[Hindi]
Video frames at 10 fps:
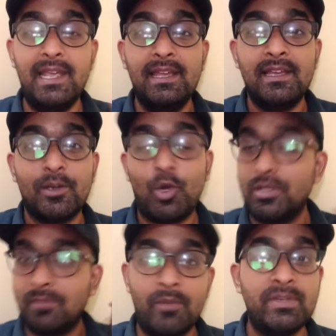गौतम
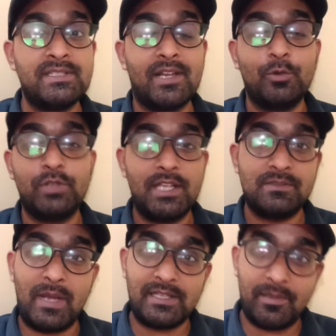गंभीर ज़रूर थे इस
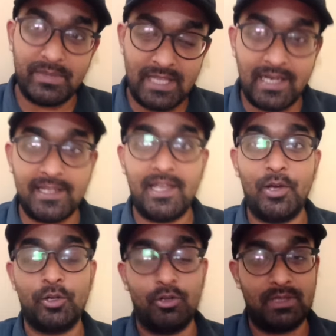बात का पता लग गया और
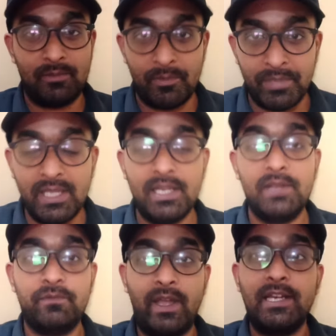गौतम गंभीर ही
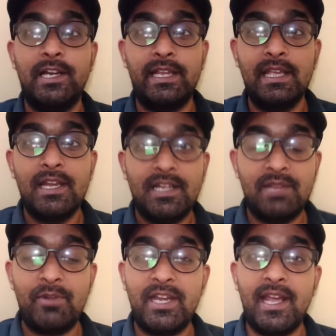फाइनली टीम
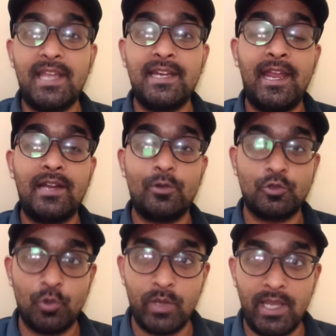इंडिया के नए हेड कोच
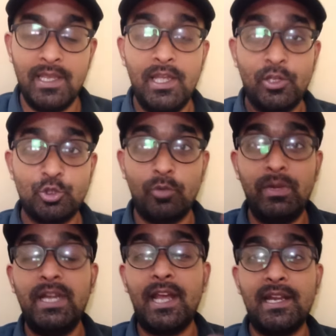होंगे जो
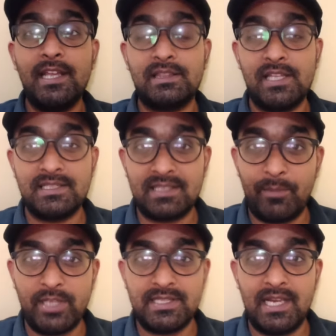मीडिया ने इतने
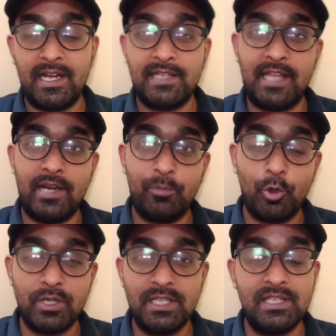समय से लगातार रिपोर्ट
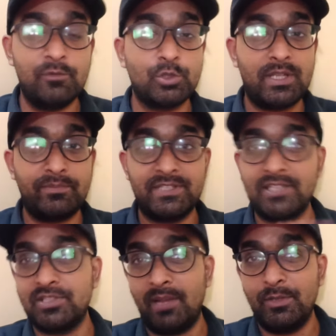की थी वो सब सच
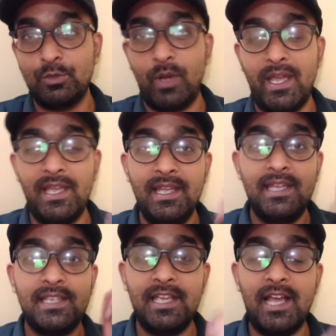साबित हुआ है
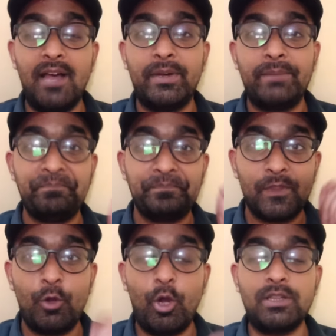कि अब
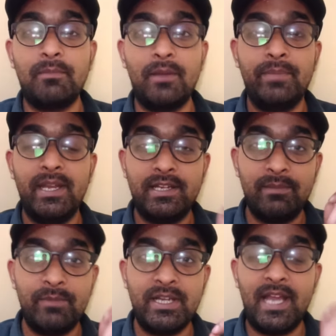गौतम गंभीर
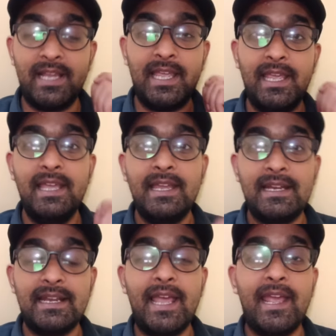टीम इंडिया के
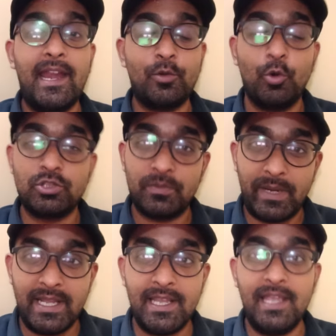नए हेड कोच
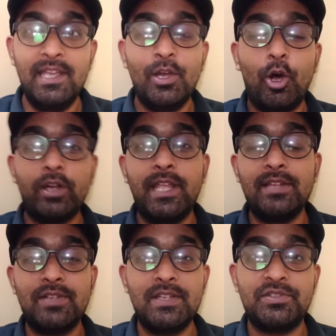बनेंगे और ये
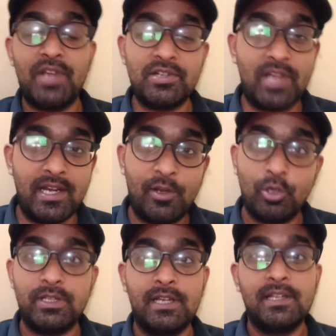चीज़ जय शाह ने
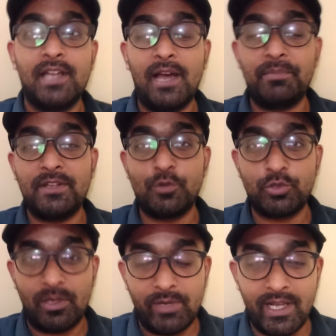खुद अपने
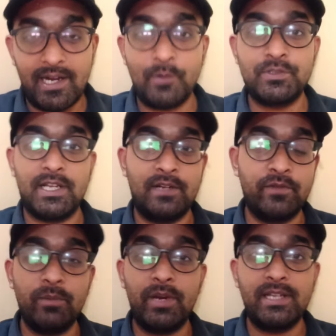सोशल मीडिया अकाउंट से
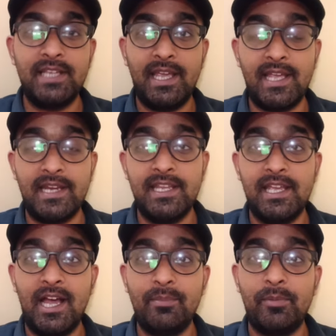कंफर्म कर दी है यानी कि
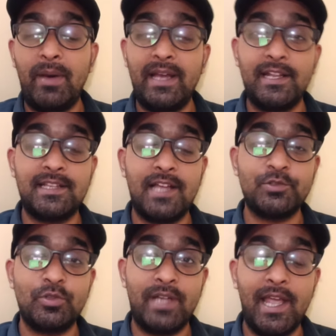अब भारत का
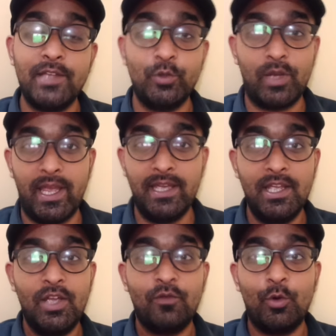जो नया युग है
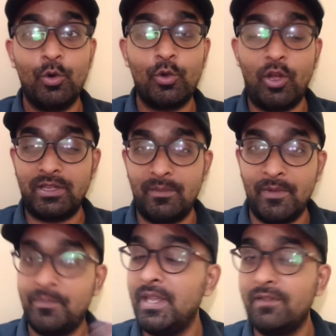वो गौतम
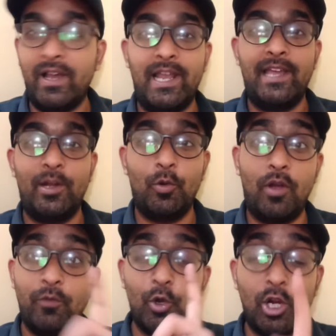गंभीर वाला एरा होगा
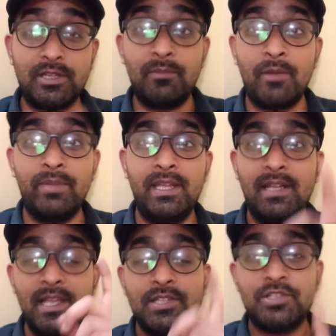वो गौतम गंभीर
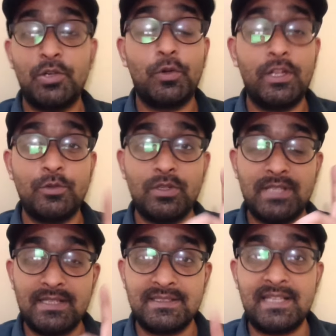जिन्होंने
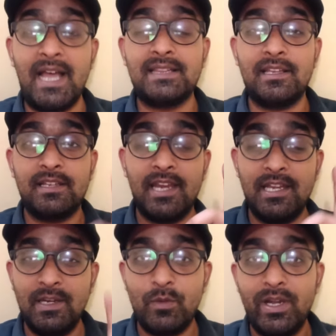2007 के
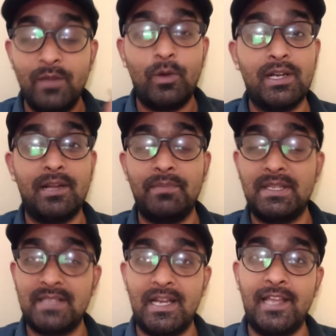टी ट्वेंटी वर्ल्ड कप में
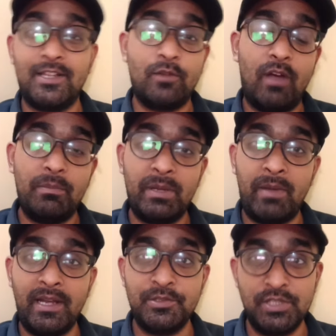हिस्सा लिया था और वहाँ पर
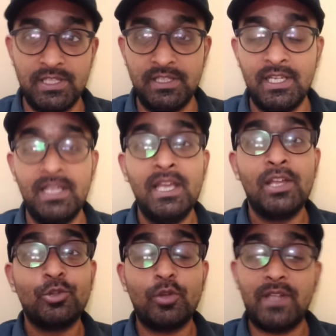भारत जीती थी
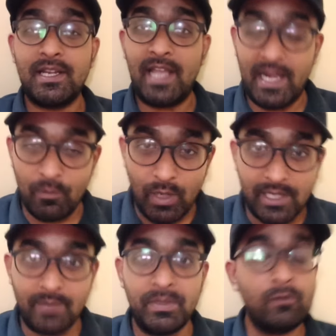2011 वर्ल्ड
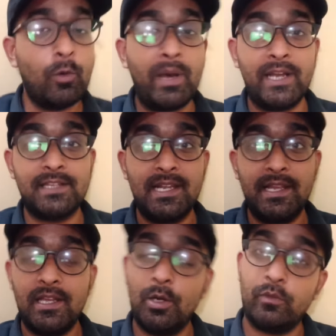कप भी वो भारत के लिए
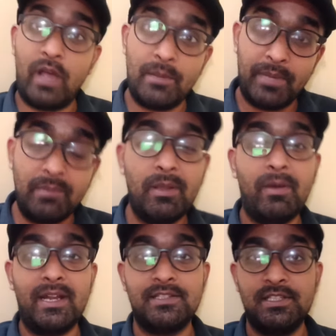खेले और वहाँ पर भी
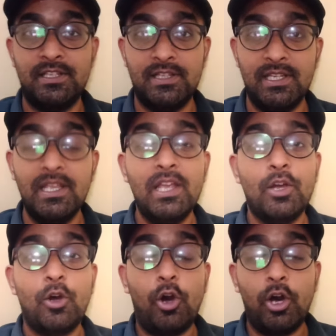भारत जीती
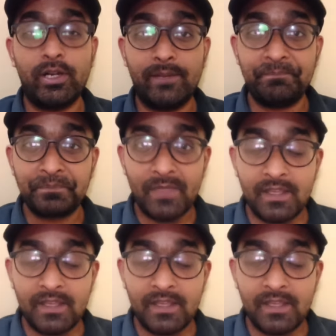थी और